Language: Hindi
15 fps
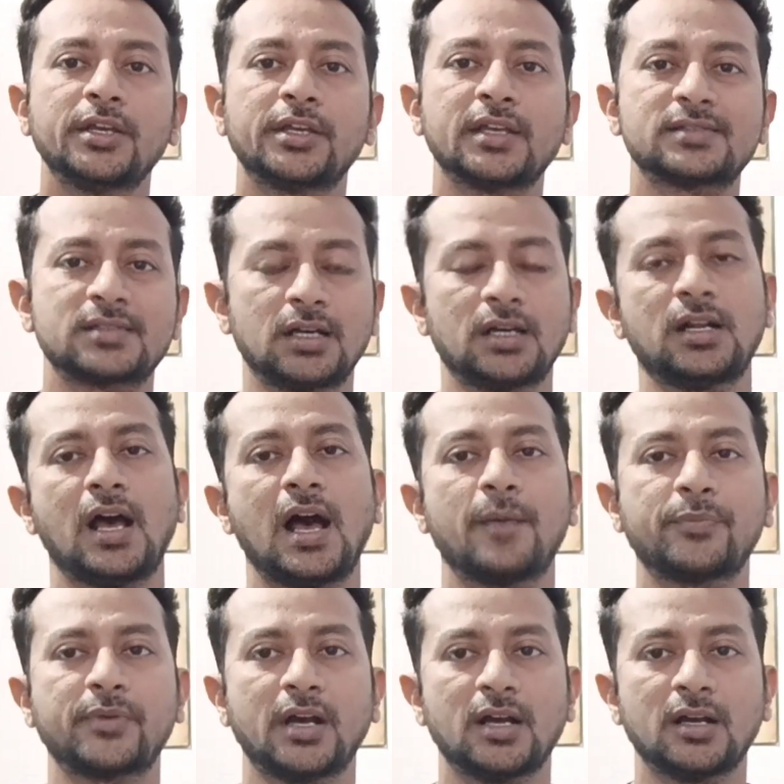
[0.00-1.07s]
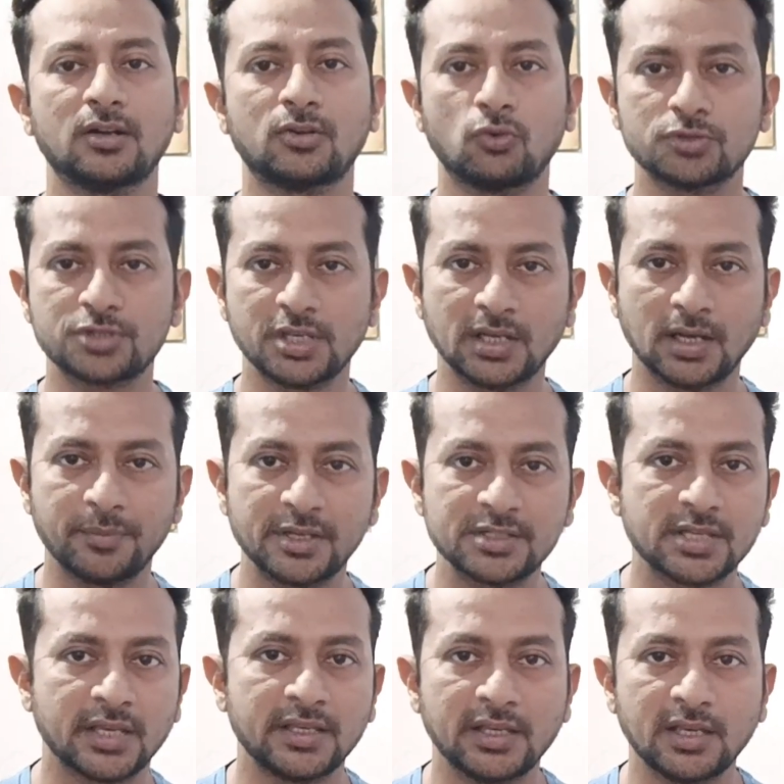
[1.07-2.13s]
कि सर आपका कोचिंग हमें
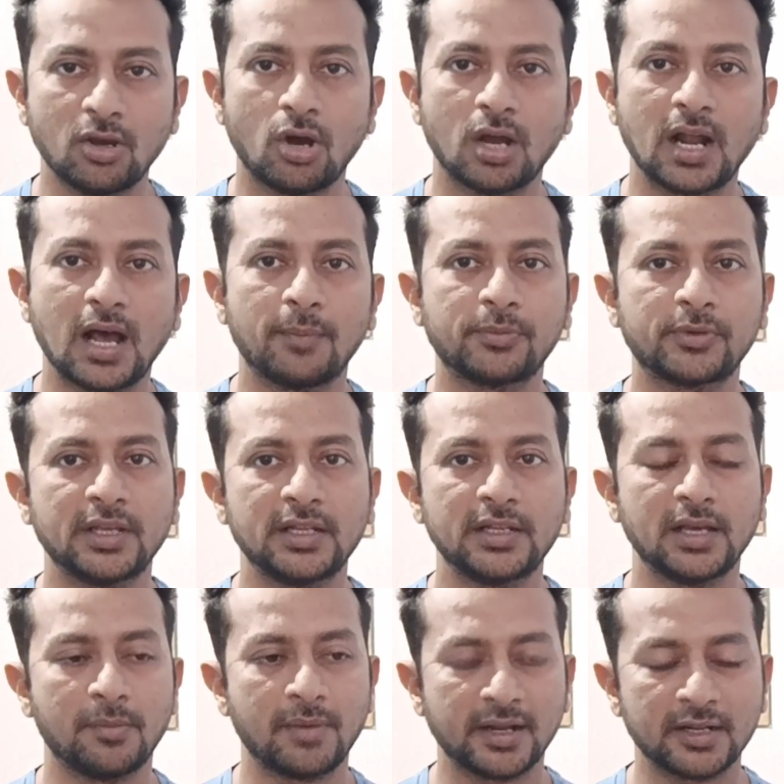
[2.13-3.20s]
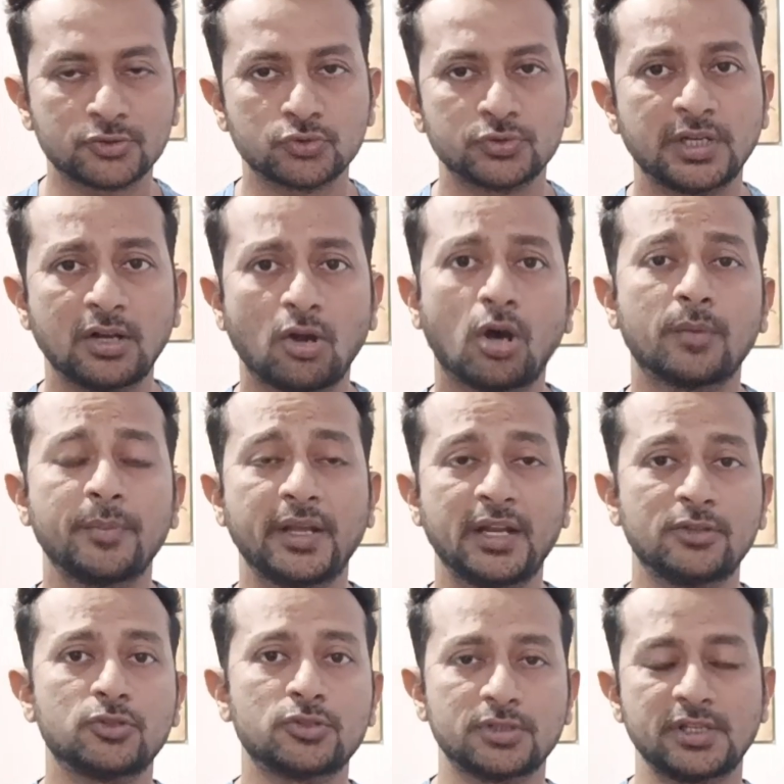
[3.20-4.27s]
चाहिए और आपके लिए हमारे स्टूडेंट और
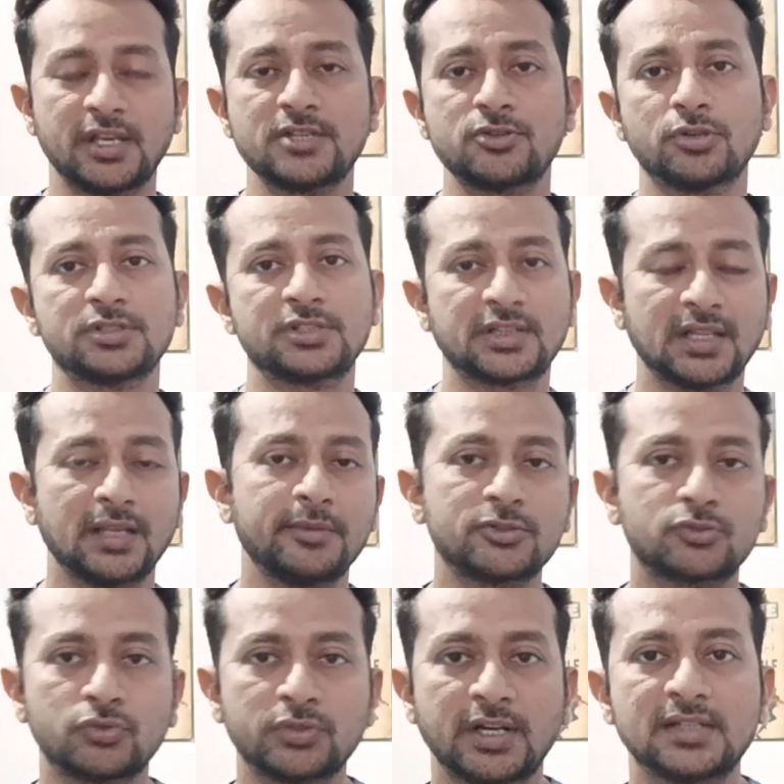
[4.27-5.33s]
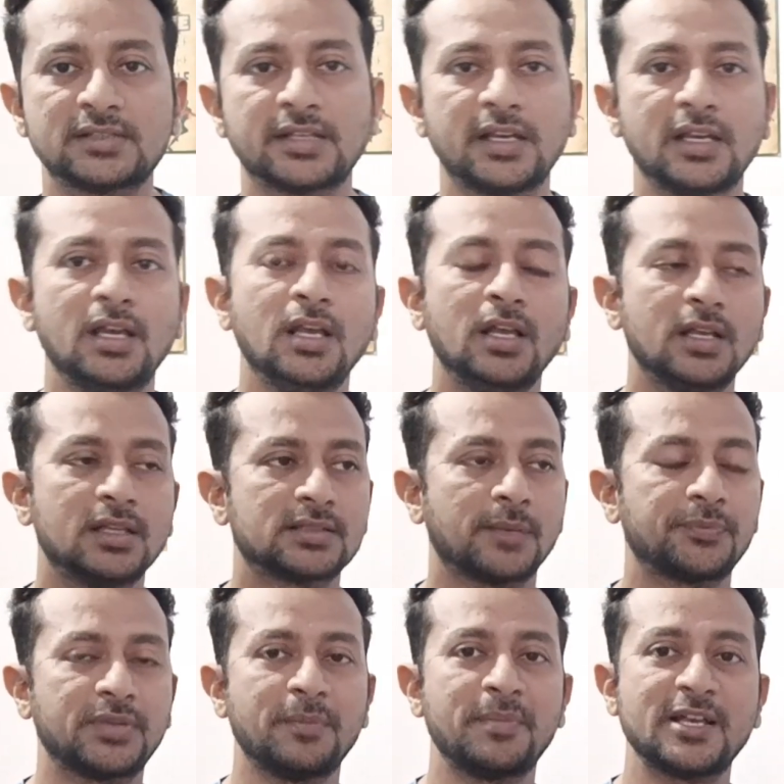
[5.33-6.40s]
मेरे जो ये जो जितने भी स्टूडेंट्स हैं
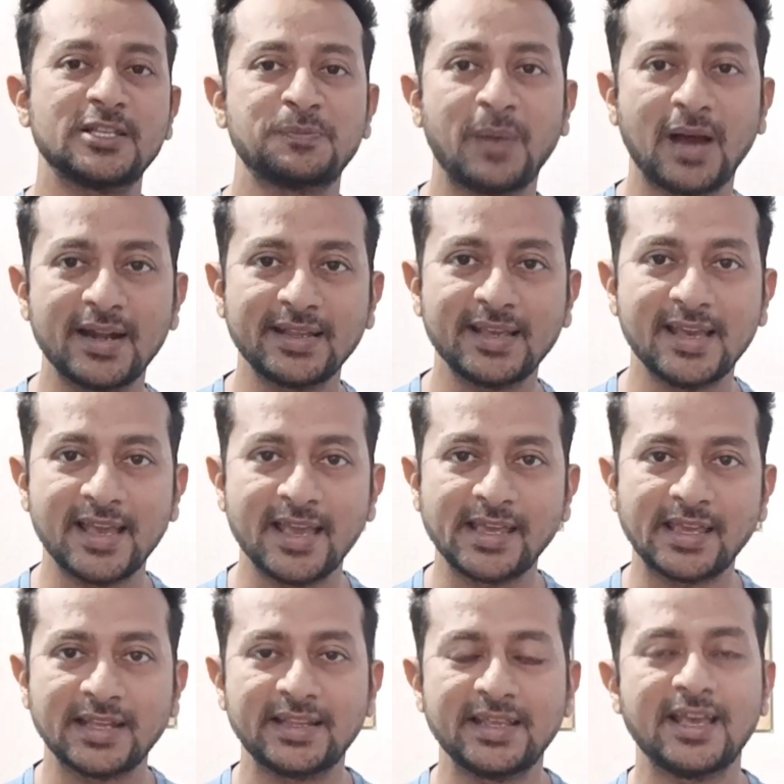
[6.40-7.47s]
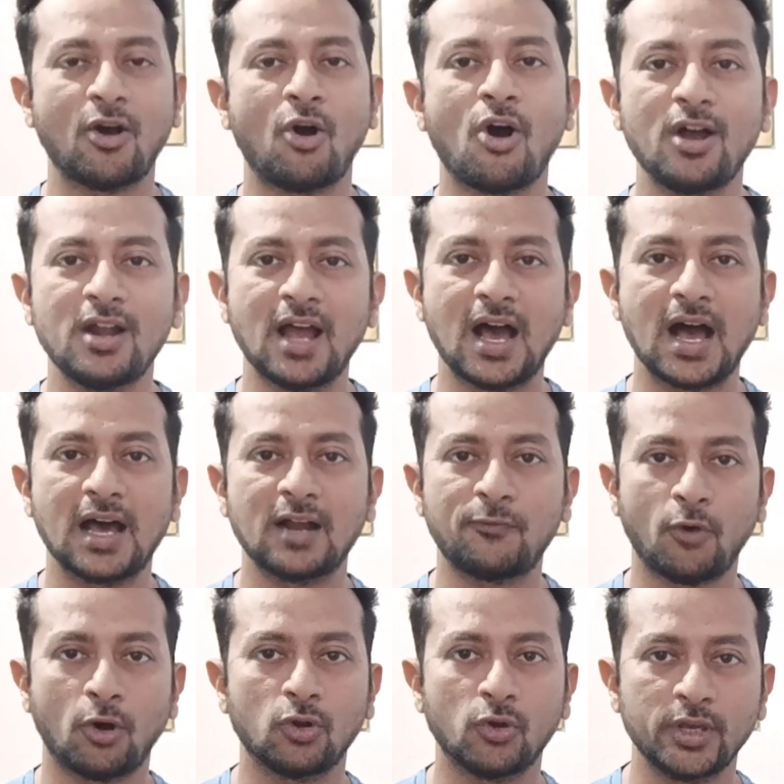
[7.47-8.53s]
सबसे बेस्ट पार्ट ये है कि दे ऑल आर
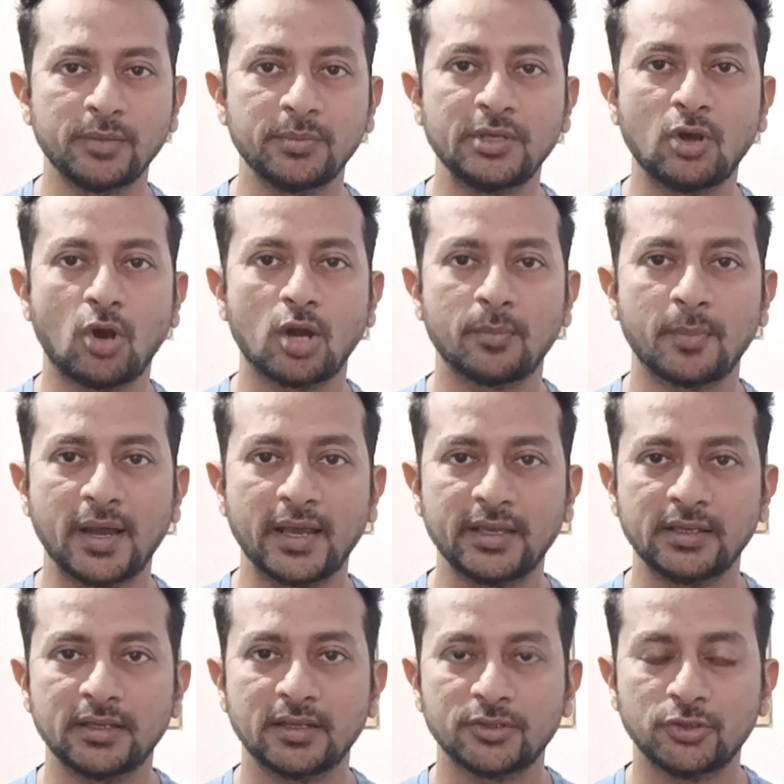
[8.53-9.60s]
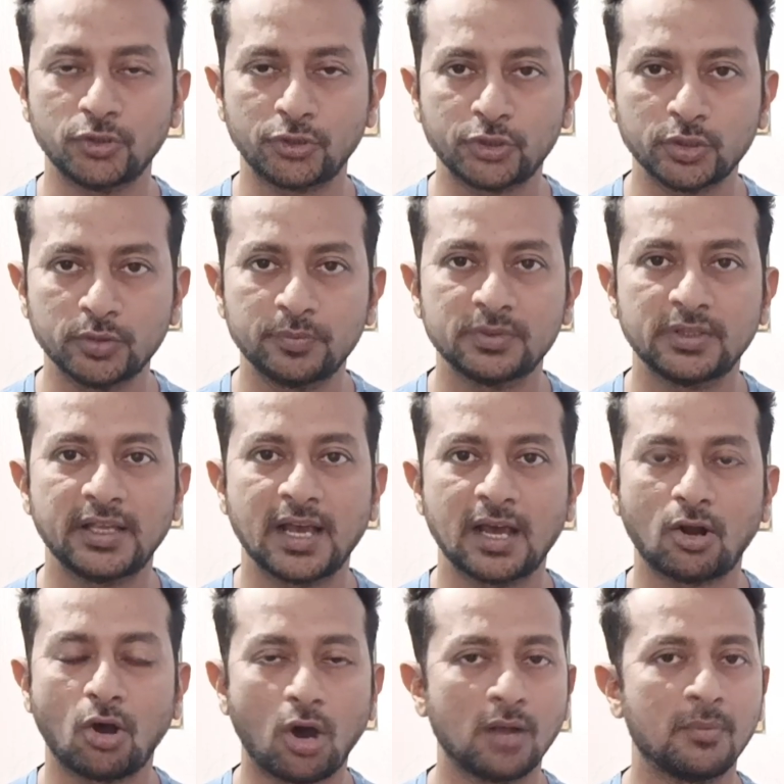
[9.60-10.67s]
फॉलोइंग मी ऑन माई यूट्यूब दे
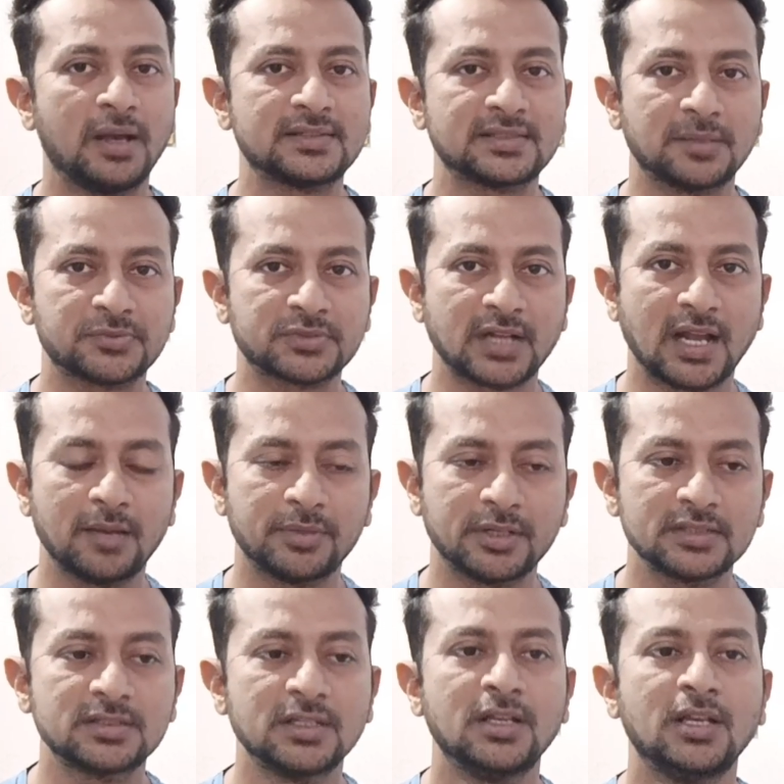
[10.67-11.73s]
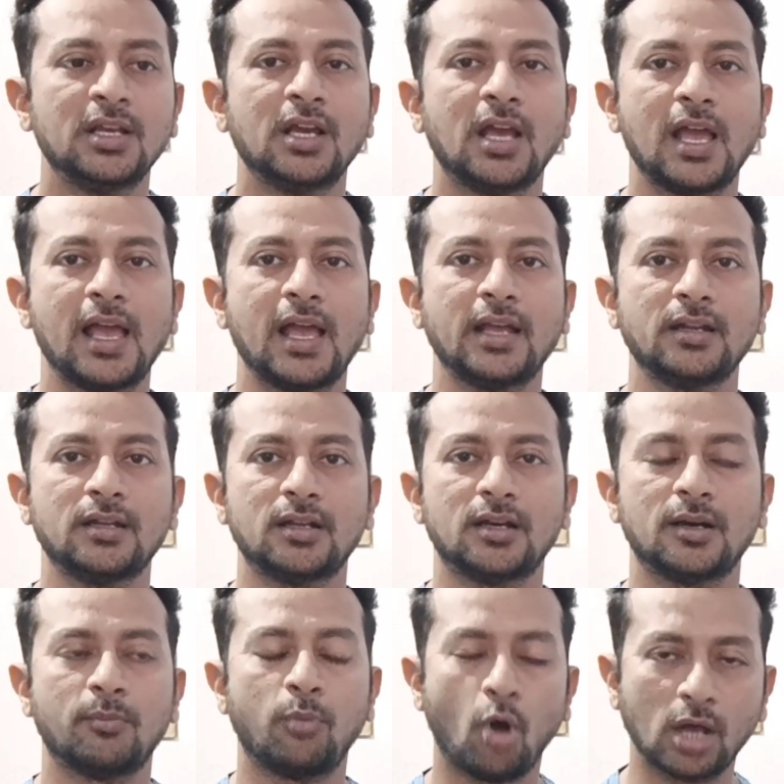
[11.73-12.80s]
आर ऑल माई सब्सक्राइबर्स एंड
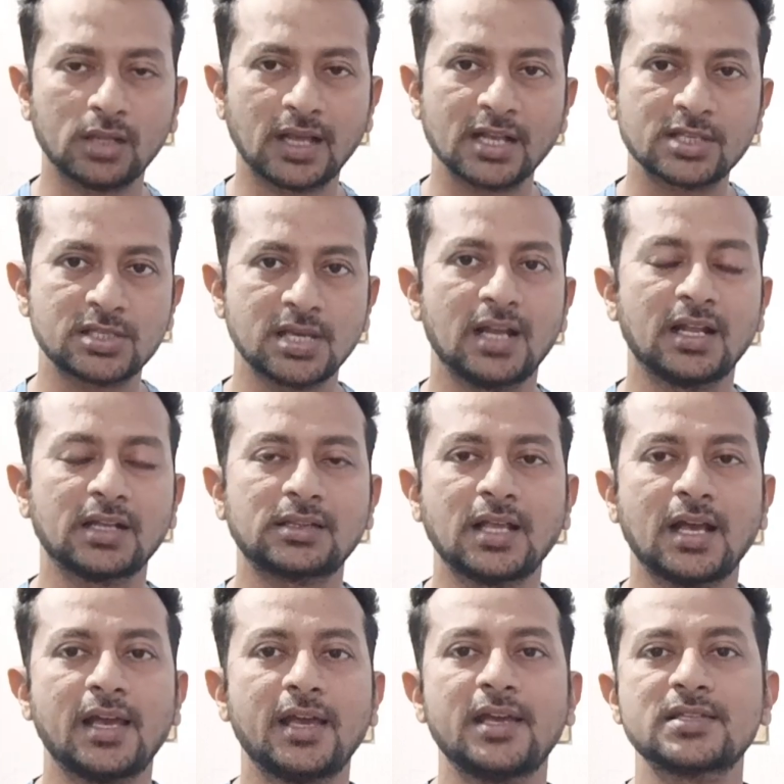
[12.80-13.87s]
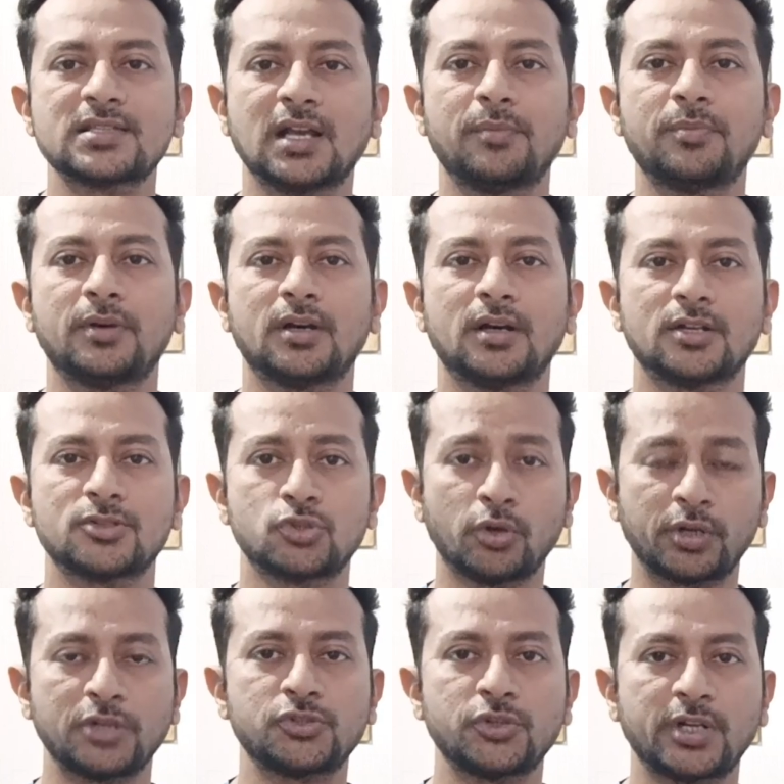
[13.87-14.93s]
बहुत अच्छा लगता है जब uh,
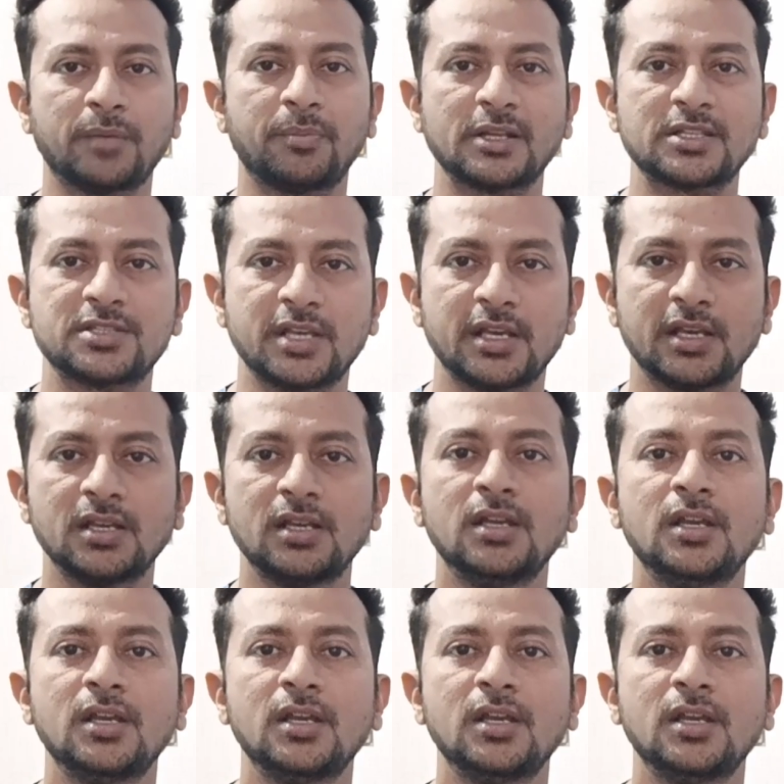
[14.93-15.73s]
छोटे छोटे बच्चे